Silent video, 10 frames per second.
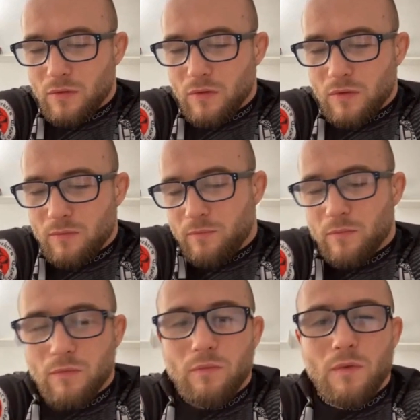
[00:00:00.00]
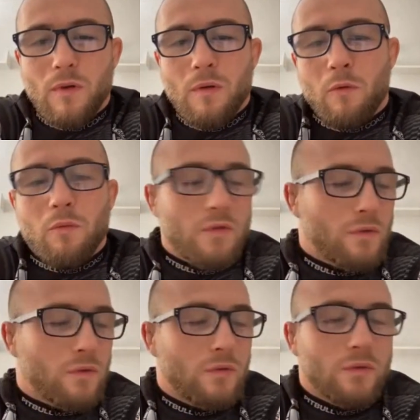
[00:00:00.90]
no, po
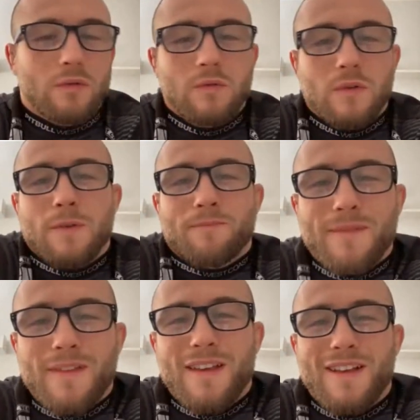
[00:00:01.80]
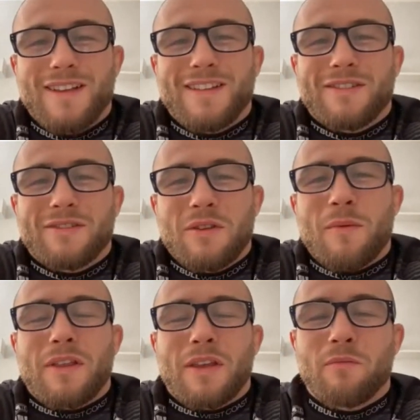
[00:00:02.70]
prostu no nie
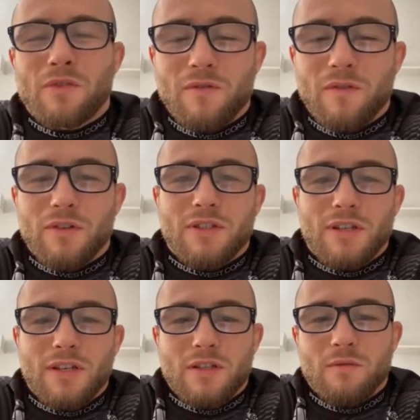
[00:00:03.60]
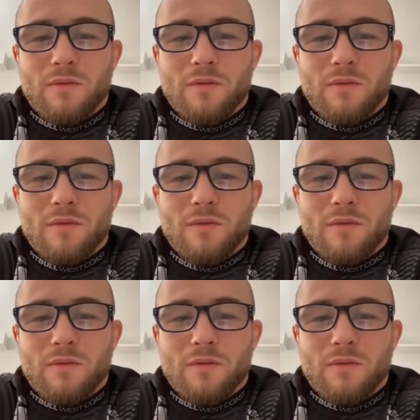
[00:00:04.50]
ma takiej możliwości, nie? żeby